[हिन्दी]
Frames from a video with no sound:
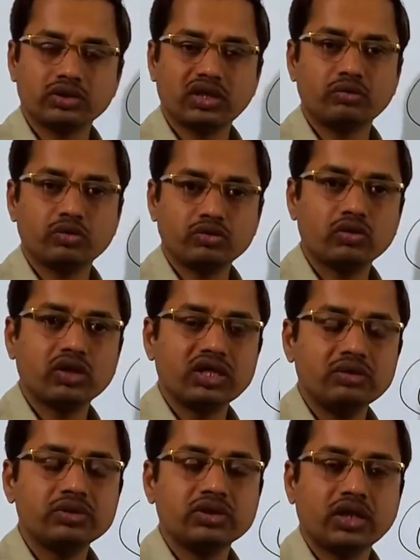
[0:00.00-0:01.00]
सकता है बहुत लोग
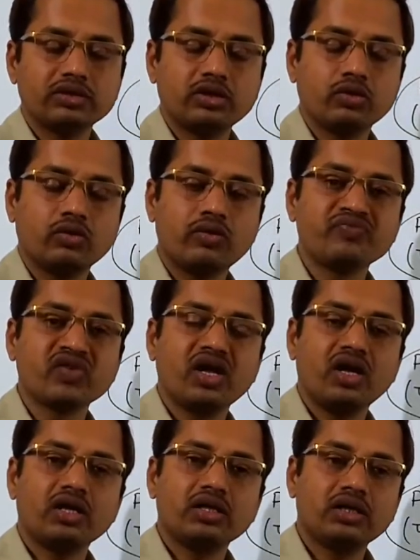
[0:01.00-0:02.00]
नहीं भी जानते हों
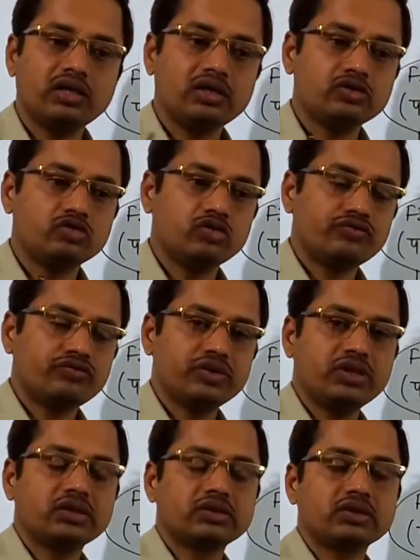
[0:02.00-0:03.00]
कि जो
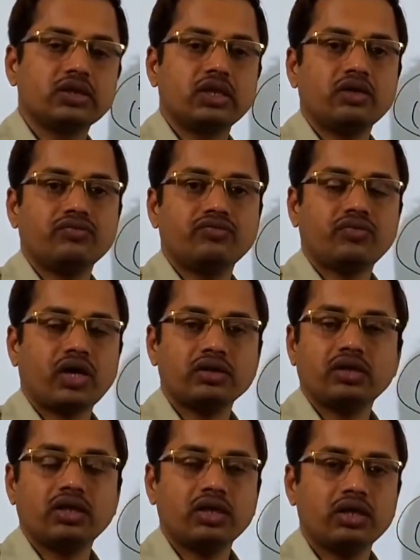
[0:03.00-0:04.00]
फिजिक्स के
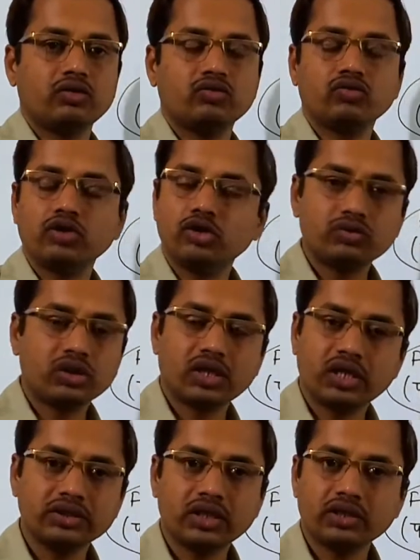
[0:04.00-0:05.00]
फादर हैं वो न्यूटन
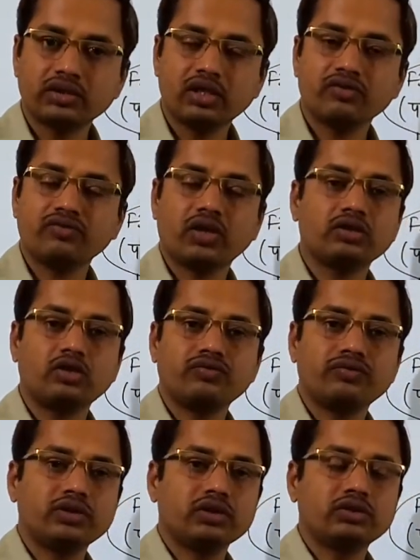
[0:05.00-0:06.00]
कहे जाते हैं फादर
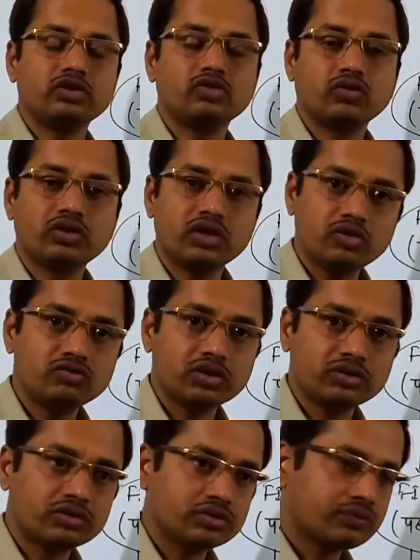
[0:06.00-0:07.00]
ऑफ फिजिक्स इज नोन
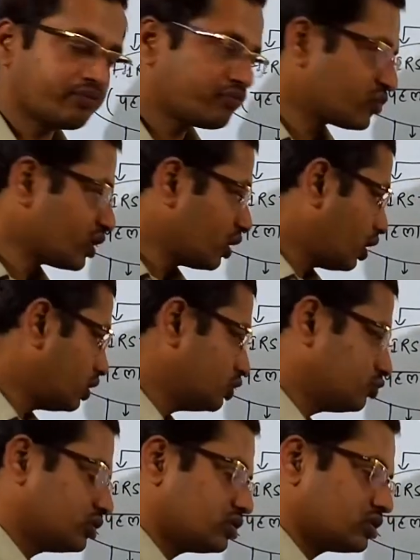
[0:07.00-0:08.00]
न्यूटन्स और
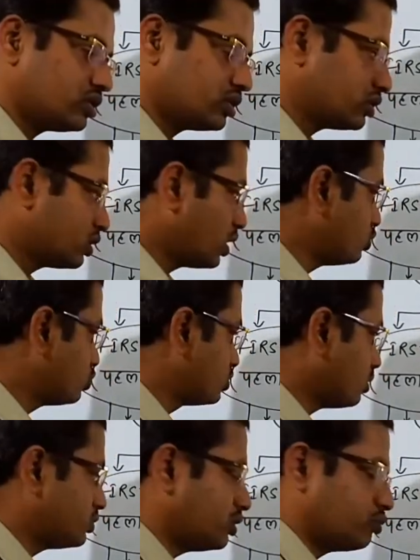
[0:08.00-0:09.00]
न्यूटन्स का जो
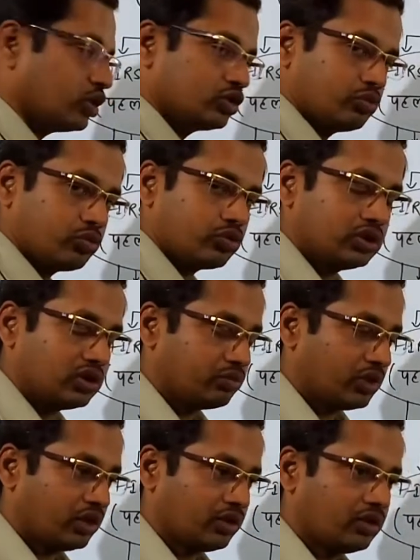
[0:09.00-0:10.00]
सबसे महत्वपूर्ण
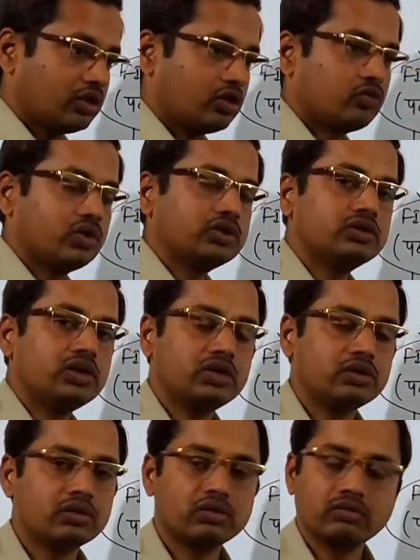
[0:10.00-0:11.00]
नियम है वही तीन